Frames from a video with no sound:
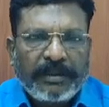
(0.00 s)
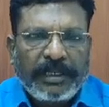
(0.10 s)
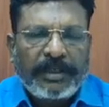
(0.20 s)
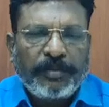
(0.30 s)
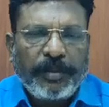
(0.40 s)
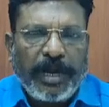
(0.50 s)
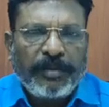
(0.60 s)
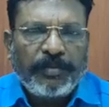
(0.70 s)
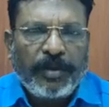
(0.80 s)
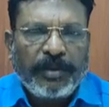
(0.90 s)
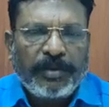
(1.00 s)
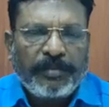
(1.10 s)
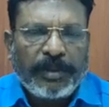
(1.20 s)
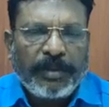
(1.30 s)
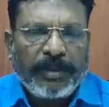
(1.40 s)
கட்டுப்பாடும்
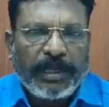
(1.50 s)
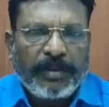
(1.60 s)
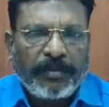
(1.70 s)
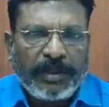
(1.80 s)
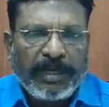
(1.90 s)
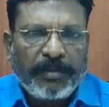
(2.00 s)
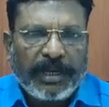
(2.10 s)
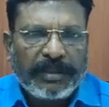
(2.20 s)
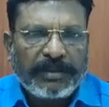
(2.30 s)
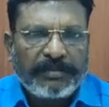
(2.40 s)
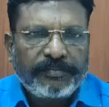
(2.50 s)
ஒழுங்கும் மிக மிக முக்கியமானது